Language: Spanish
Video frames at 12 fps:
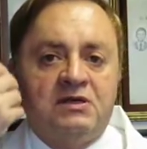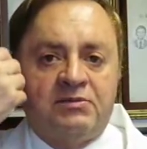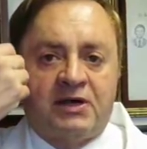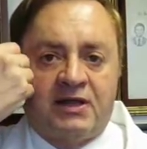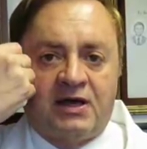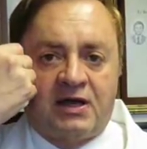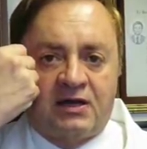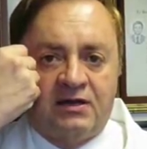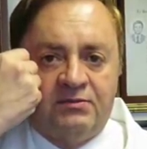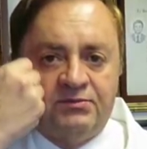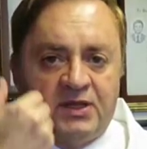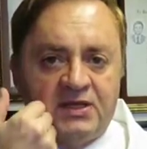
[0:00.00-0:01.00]
y va a
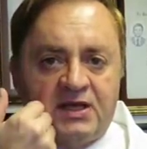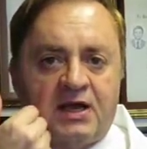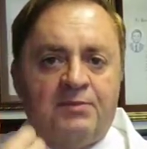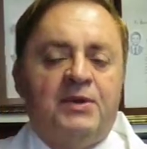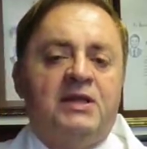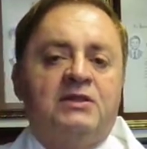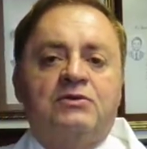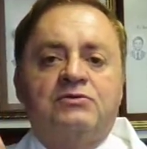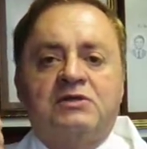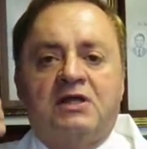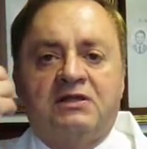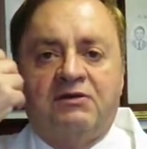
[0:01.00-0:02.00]
dar
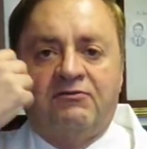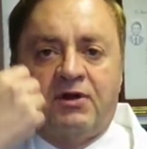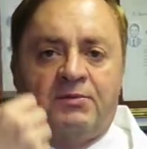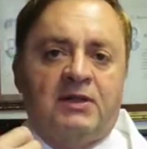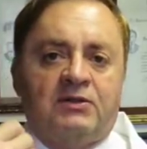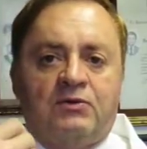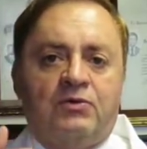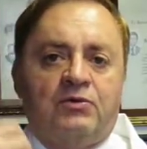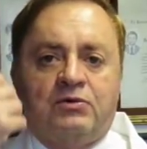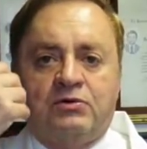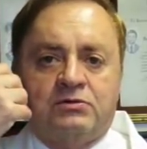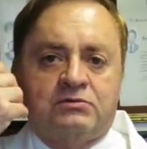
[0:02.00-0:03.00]
medicamentos
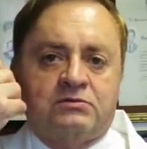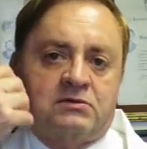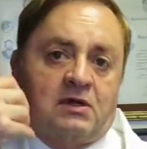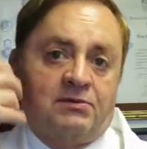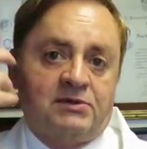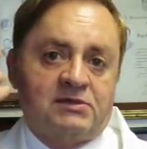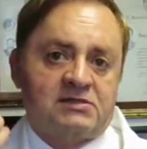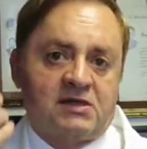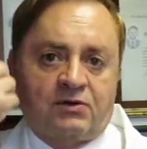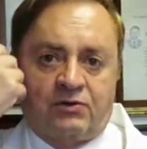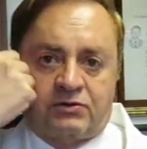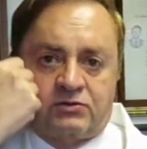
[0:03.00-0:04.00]
antiinflamatorios, tal vez
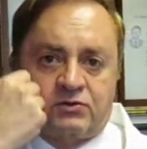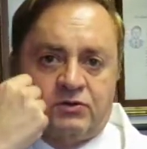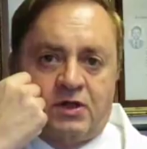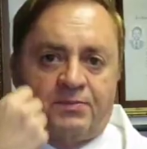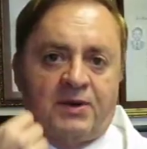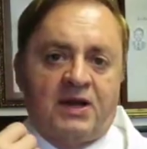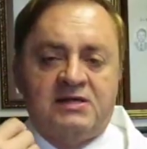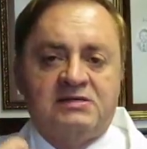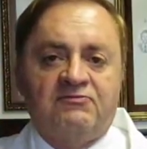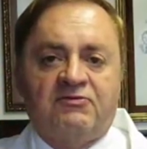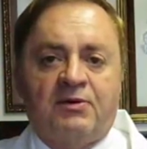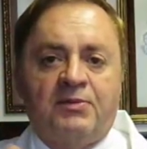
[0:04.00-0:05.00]
hasta cortisona para
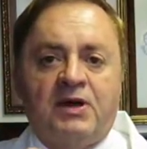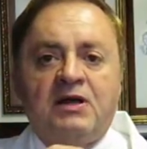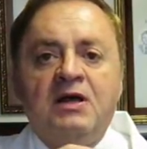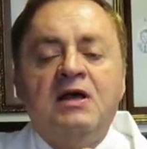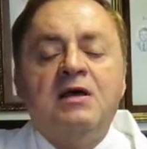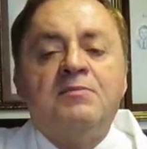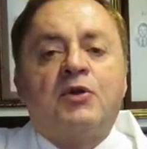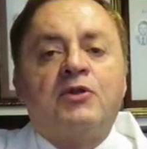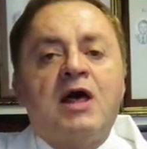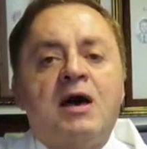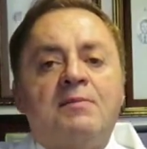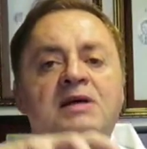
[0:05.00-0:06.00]
desinflamar,
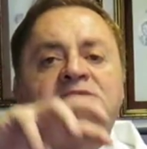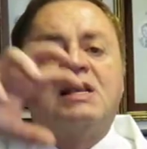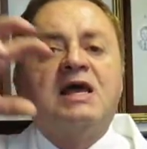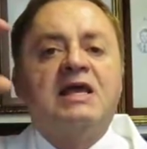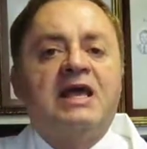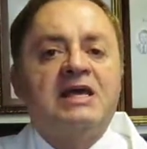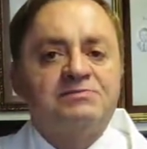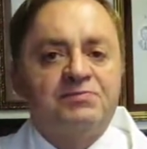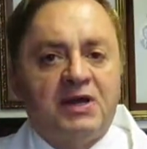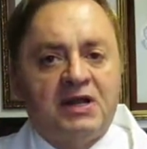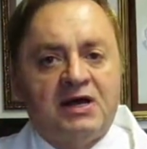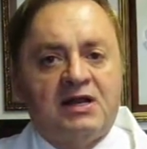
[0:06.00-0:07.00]
pero nada más hay que
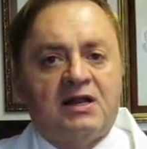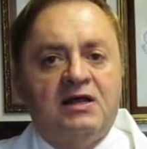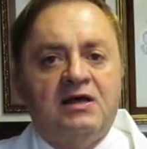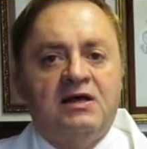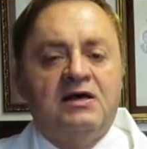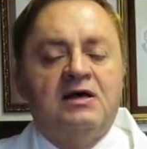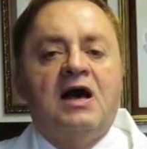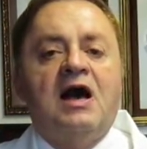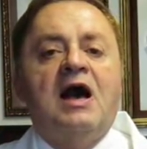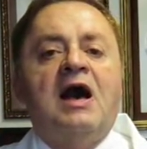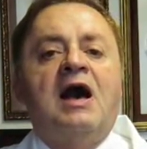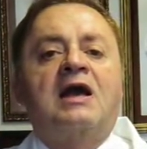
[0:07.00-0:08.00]
esperar
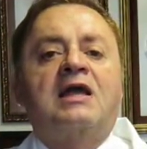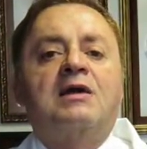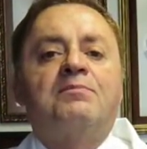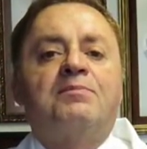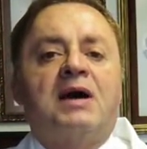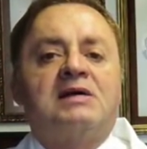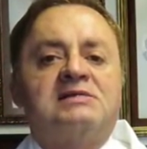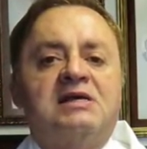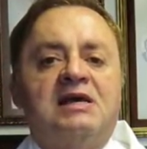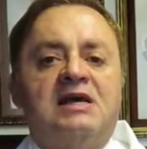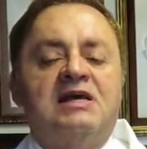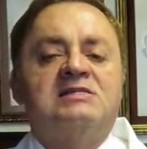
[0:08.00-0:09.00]
a que
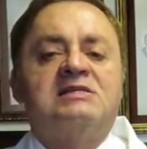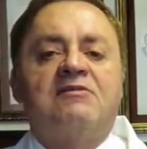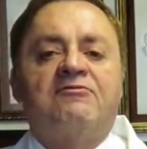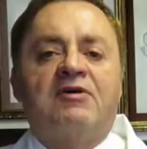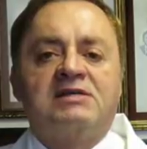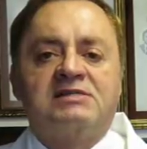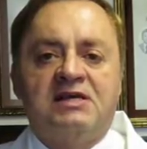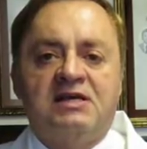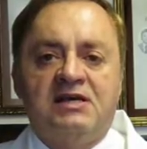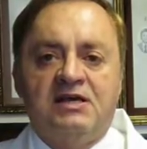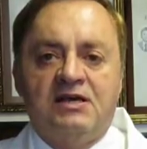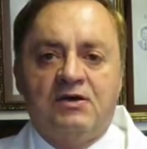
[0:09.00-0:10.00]
pase esa
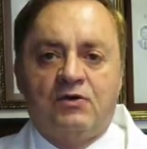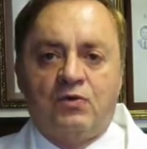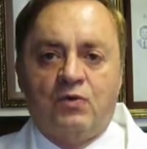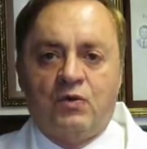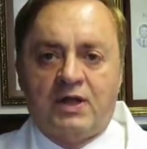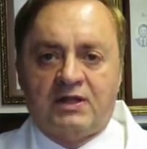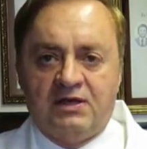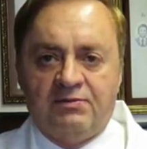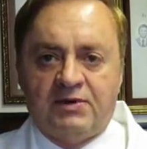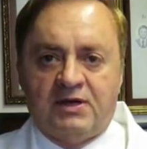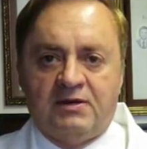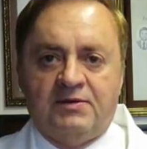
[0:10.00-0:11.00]
fase
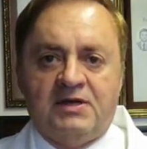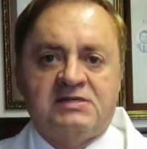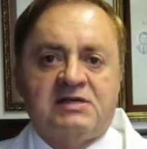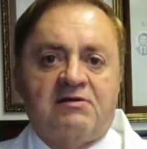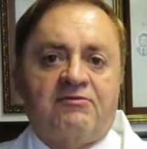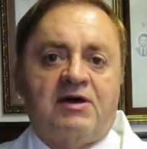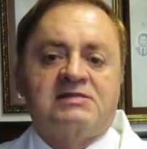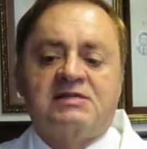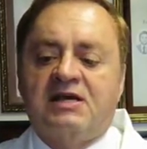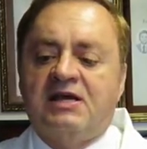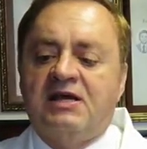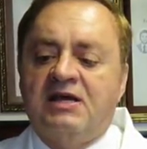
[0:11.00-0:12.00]
curativa, esa
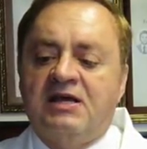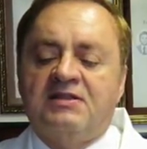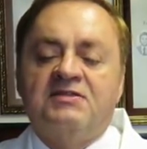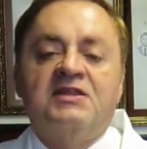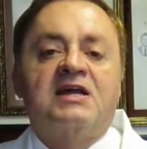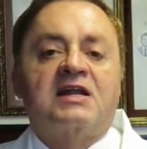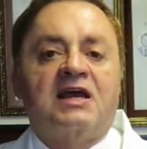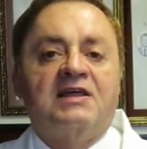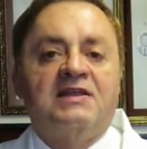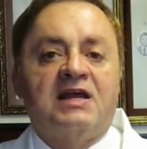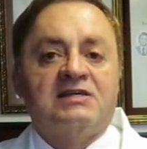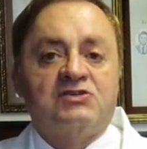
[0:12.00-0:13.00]
fase de
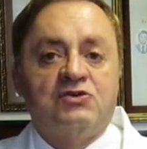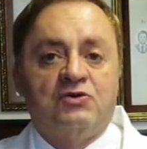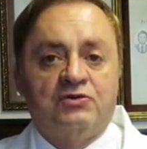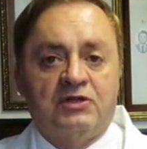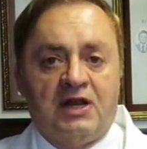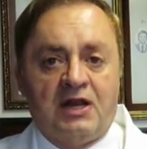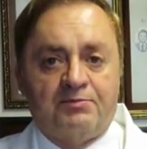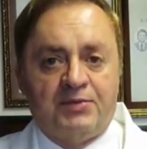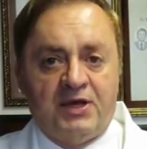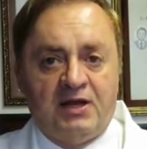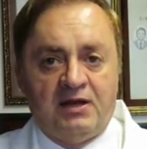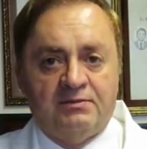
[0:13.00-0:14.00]
regeneración de
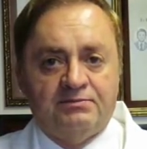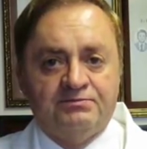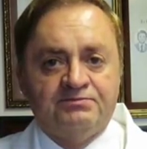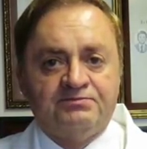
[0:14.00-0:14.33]
la piel,